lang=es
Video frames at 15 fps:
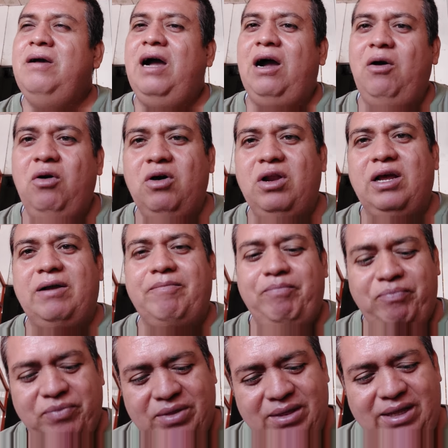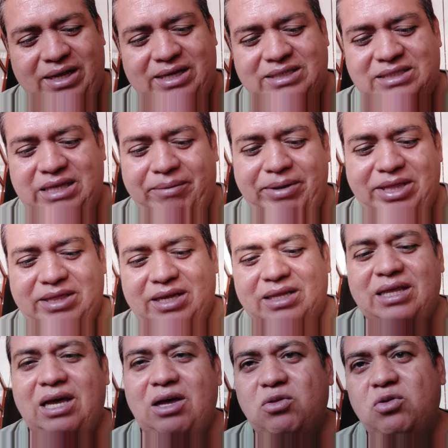Ahora, de que estaba
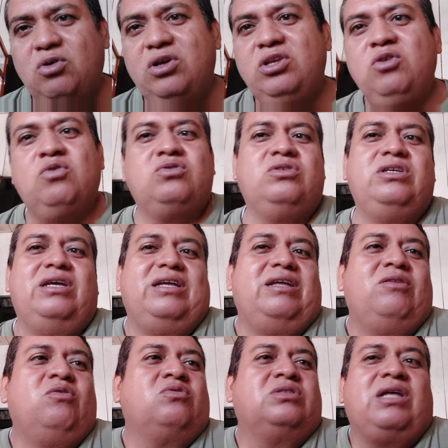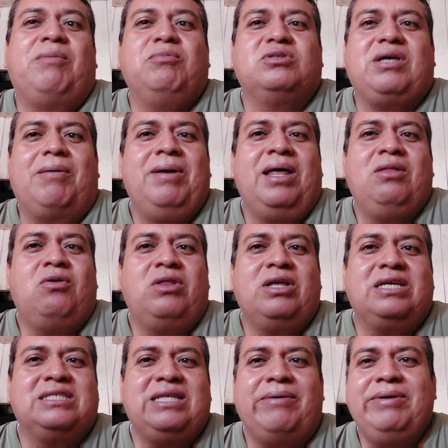internado, y no, no estamos hablando de
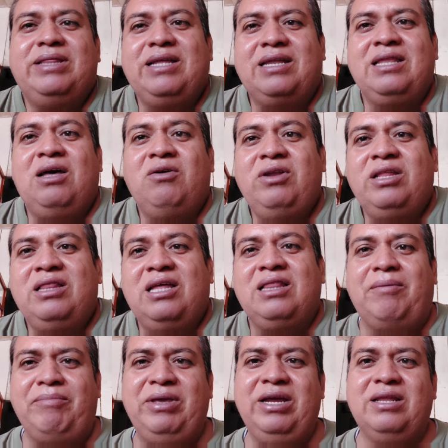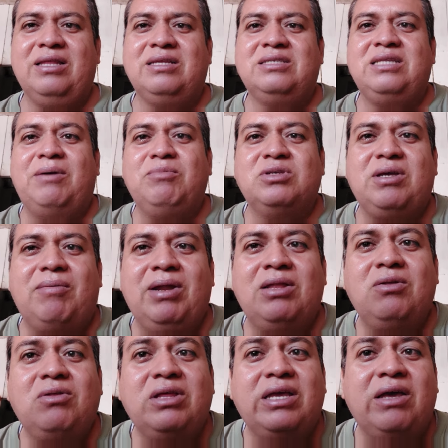que estaba internado ni tanta mierda, estamos
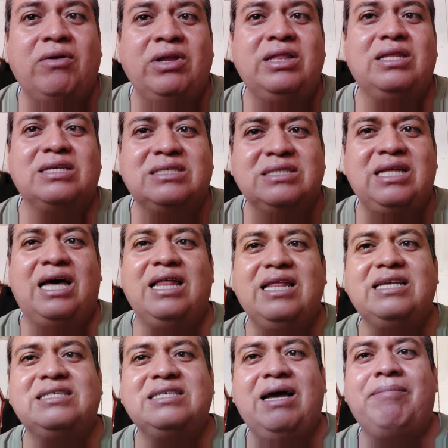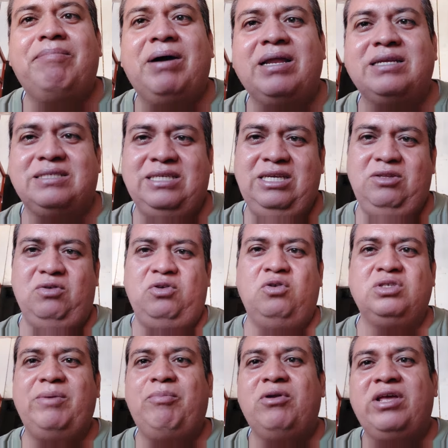hablando de que ahorita está desaparecido. Yo no
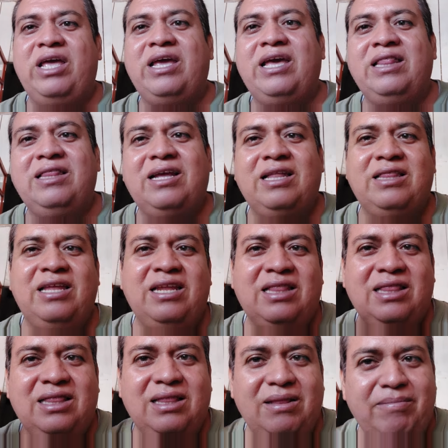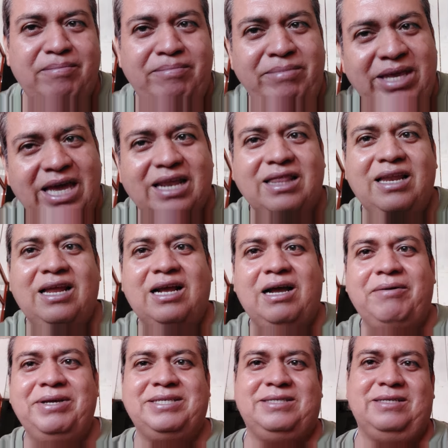sé por qué hay gente que tiene mierda en la
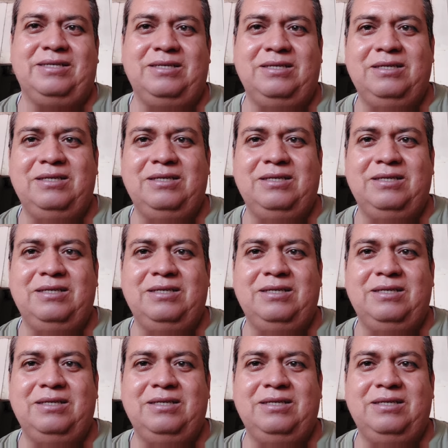cabeza,